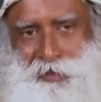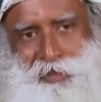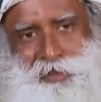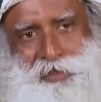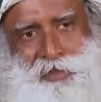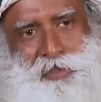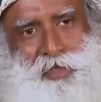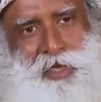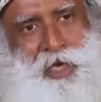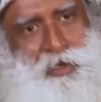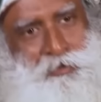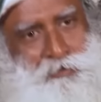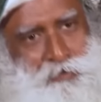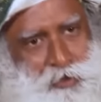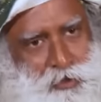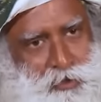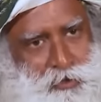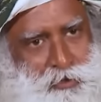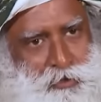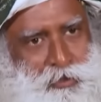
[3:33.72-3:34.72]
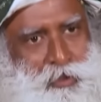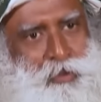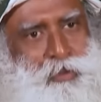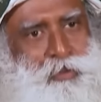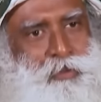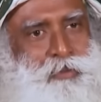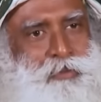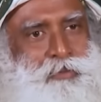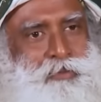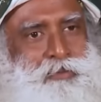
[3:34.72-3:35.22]
è, desidero
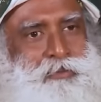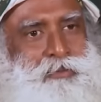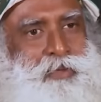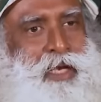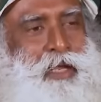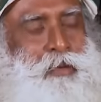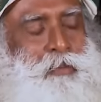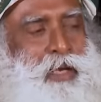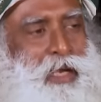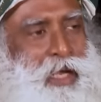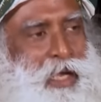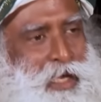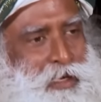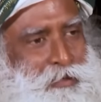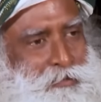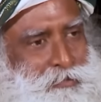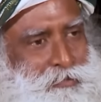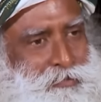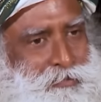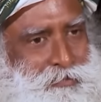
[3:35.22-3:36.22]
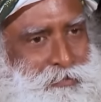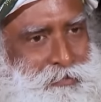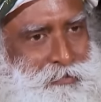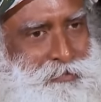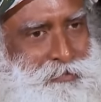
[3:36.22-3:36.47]
conoscere mentre sono vivo.